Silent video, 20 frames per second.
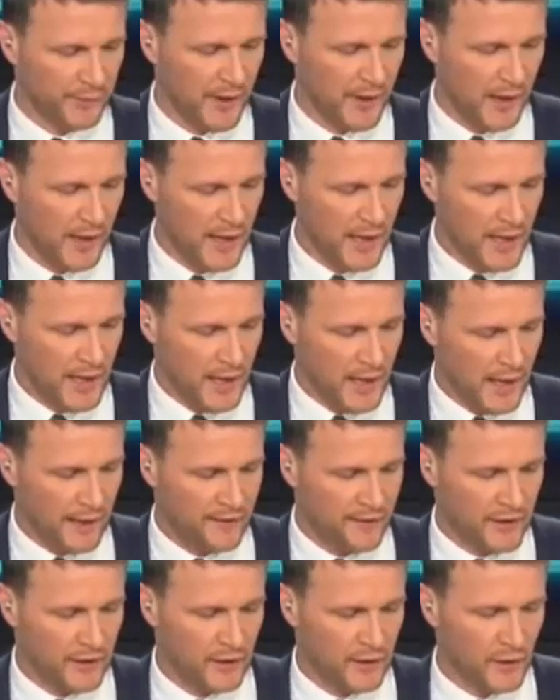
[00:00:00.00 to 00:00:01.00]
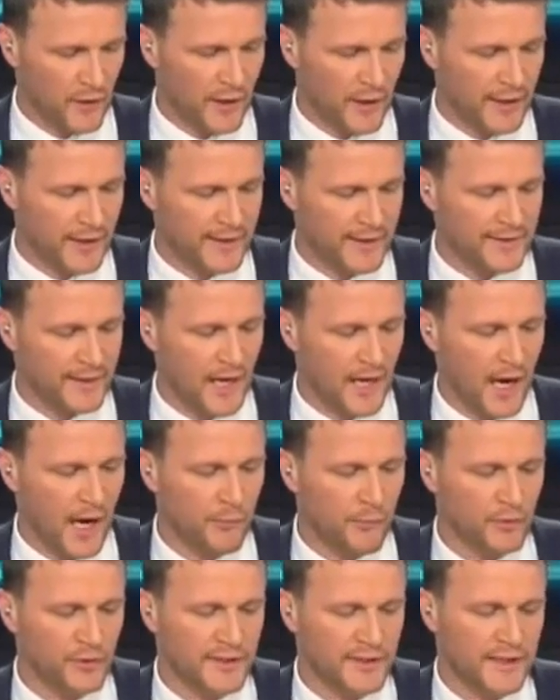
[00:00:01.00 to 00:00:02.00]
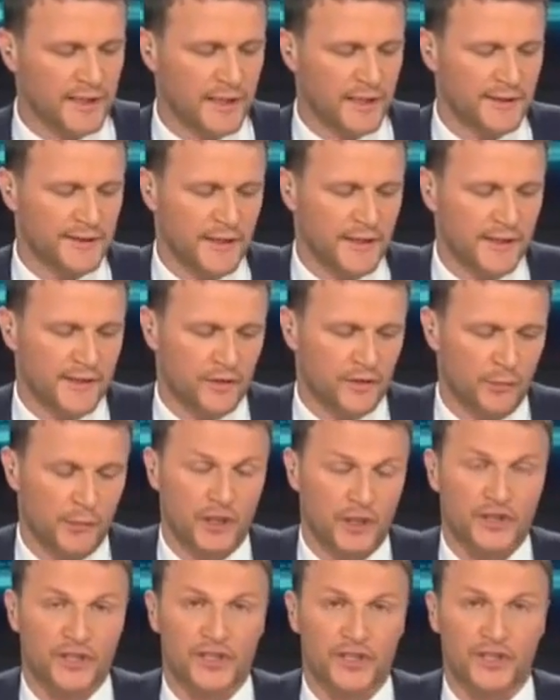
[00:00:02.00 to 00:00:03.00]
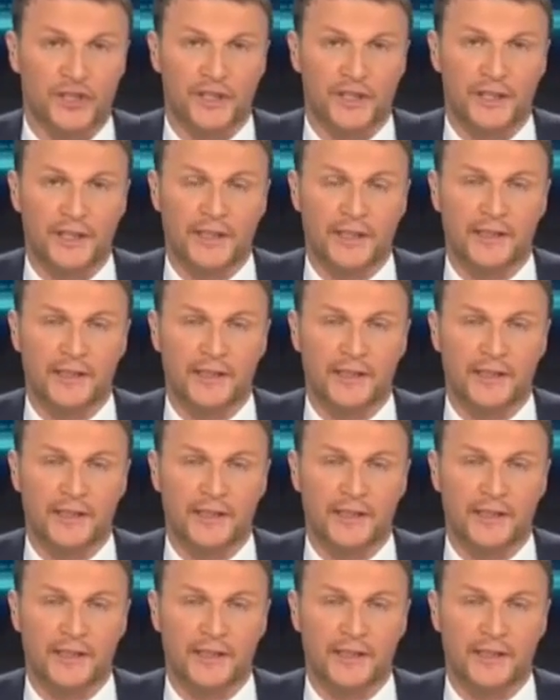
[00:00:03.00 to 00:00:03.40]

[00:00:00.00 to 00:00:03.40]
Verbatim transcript: On en parle avec euh, Reda Aboutika, analyste marché chez